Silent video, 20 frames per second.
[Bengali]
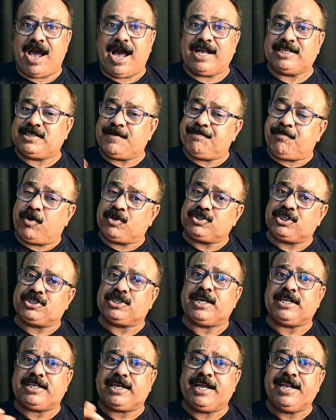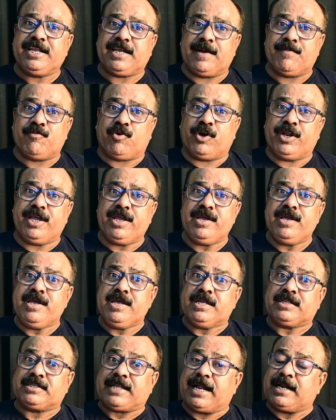আর যে পঞ্চাশ হাজার টাকা ইনকাম করে
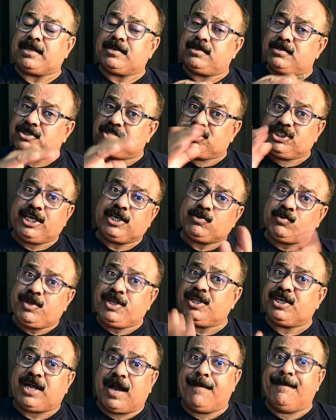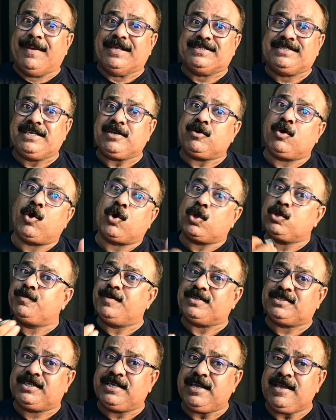তার যেহেতু ইনকাম বেশি খরচ
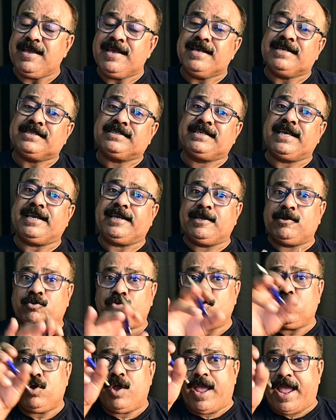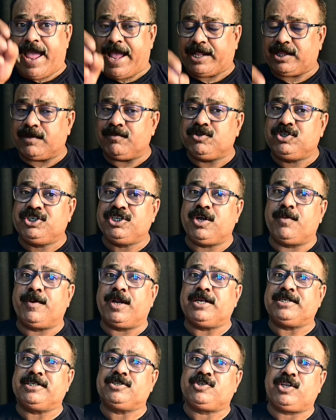বেশি সে কিন্তু একদম জিরো
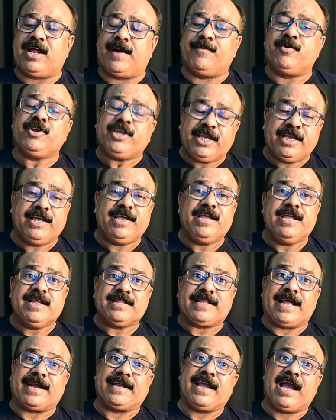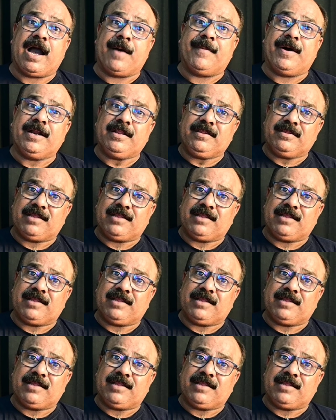ব্যালেন্সে চলে এমনকি তাকে আবার